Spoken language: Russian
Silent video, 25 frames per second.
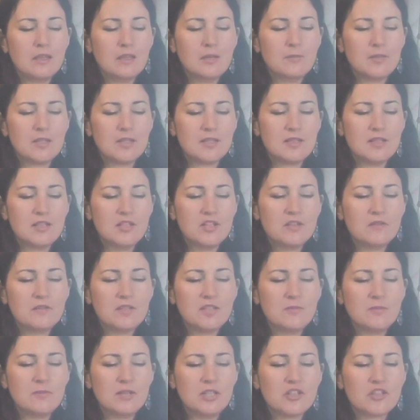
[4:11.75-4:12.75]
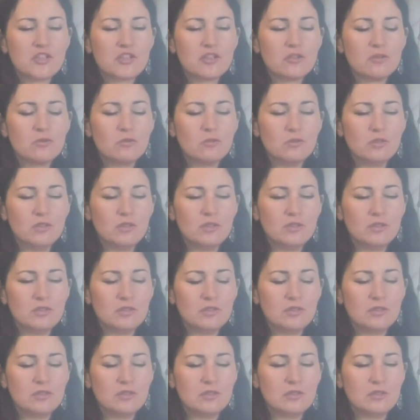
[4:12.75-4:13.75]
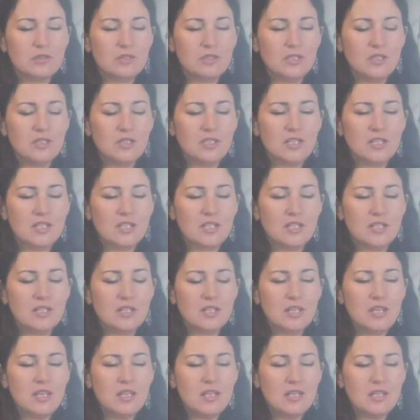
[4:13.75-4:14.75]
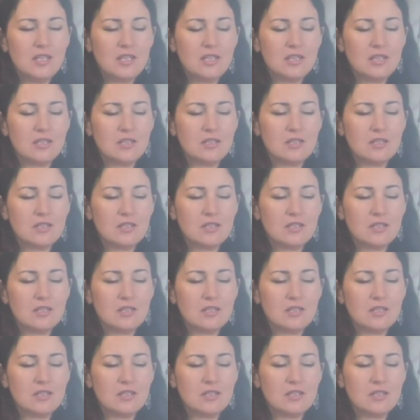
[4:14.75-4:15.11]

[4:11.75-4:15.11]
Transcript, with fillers: прослеживать маршрут энергии рейки,